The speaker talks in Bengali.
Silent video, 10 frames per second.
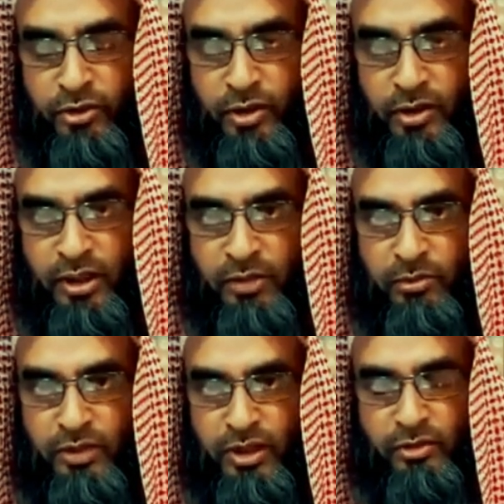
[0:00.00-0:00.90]
শয়তান
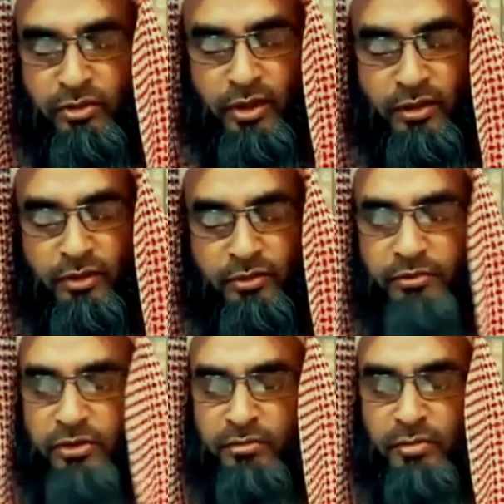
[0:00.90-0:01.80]
এবং জিন শয়তান সব
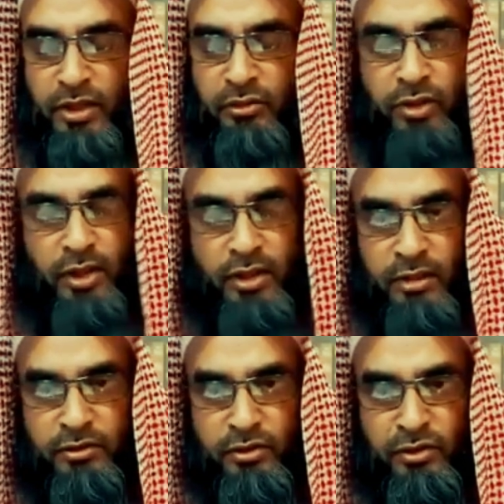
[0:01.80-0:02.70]
সময় ধোকা
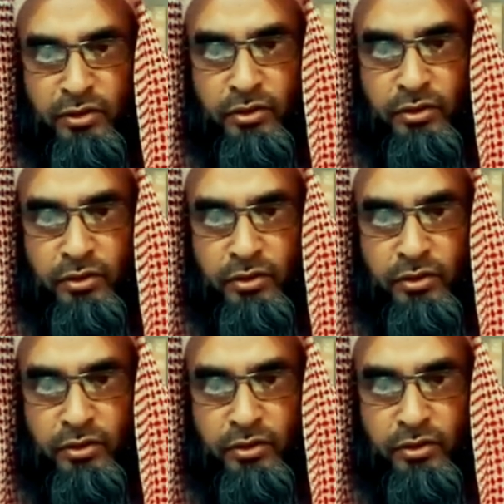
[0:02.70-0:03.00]
দেওয়ার জন্য